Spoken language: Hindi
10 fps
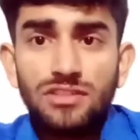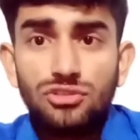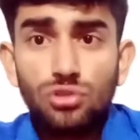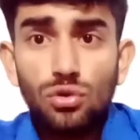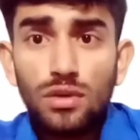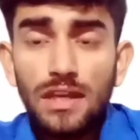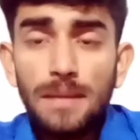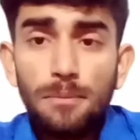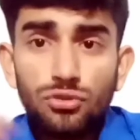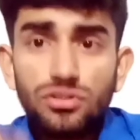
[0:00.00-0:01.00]
जो के
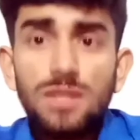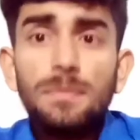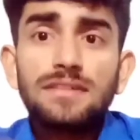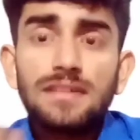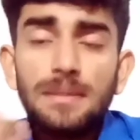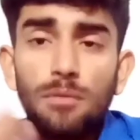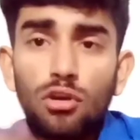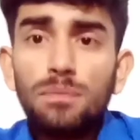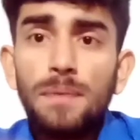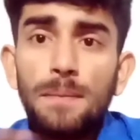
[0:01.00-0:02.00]
कॉन्स्टेबल्स के
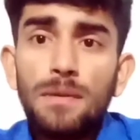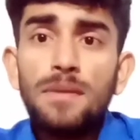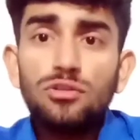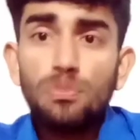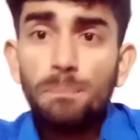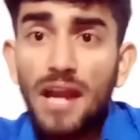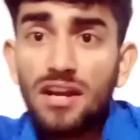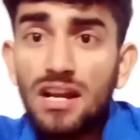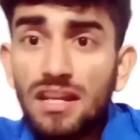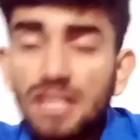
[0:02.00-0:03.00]
मॉडल पेपर में जो
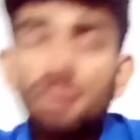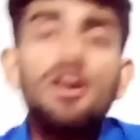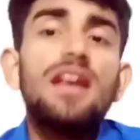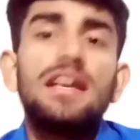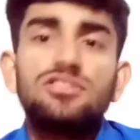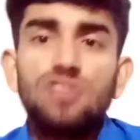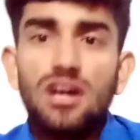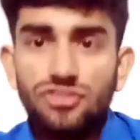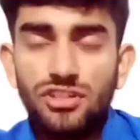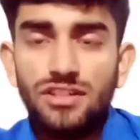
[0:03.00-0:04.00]
पैटर्न गिवन है
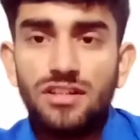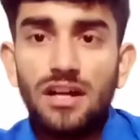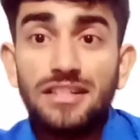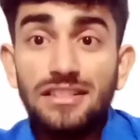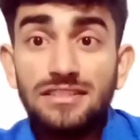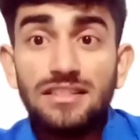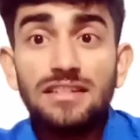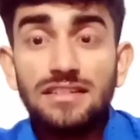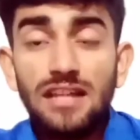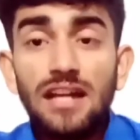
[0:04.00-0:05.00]
चार्जशीट का किस तरह
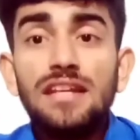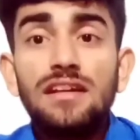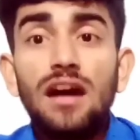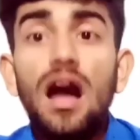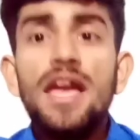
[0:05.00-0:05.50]
तैयारी का